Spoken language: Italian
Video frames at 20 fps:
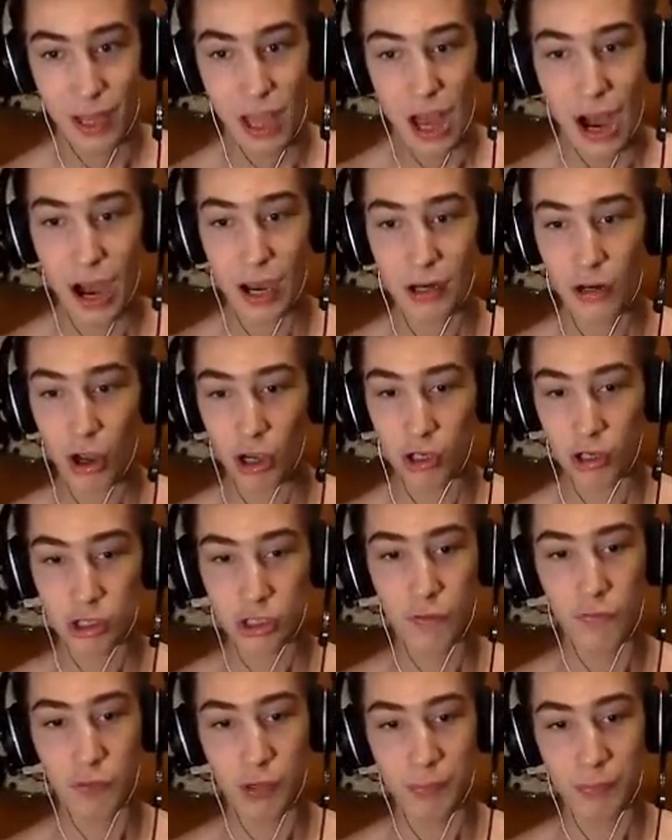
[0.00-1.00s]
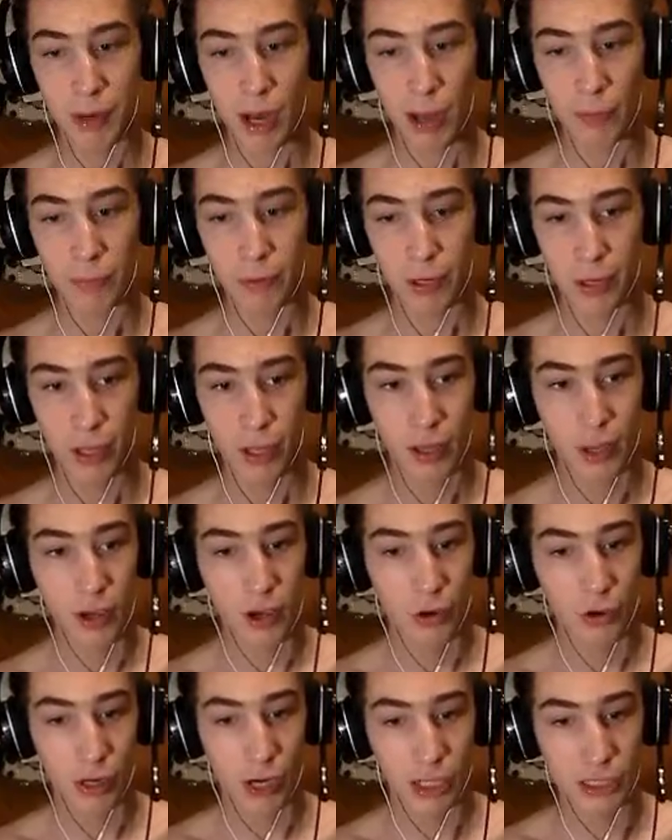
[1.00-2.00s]
Ah no, è quasi infiammabile.
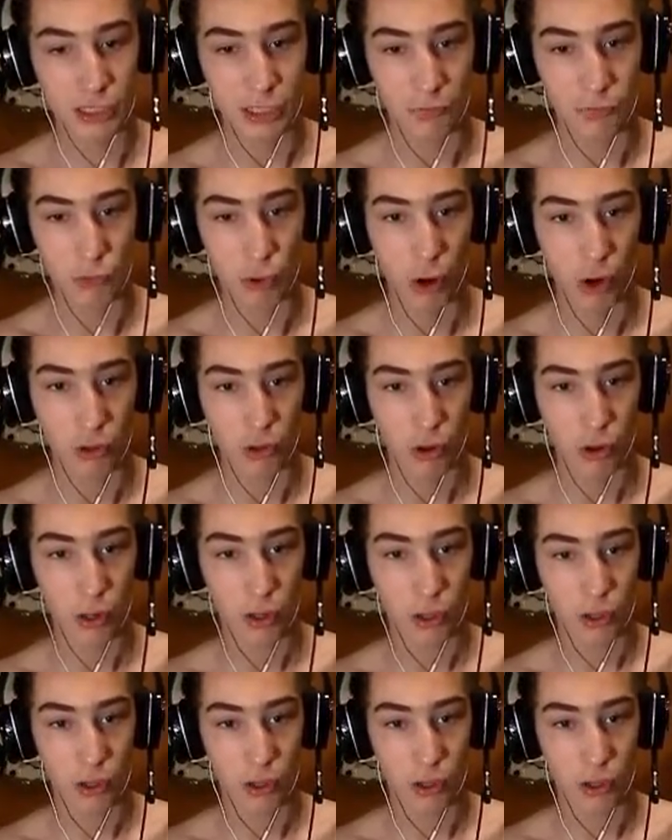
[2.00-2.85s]
Ora gli dà fuoco.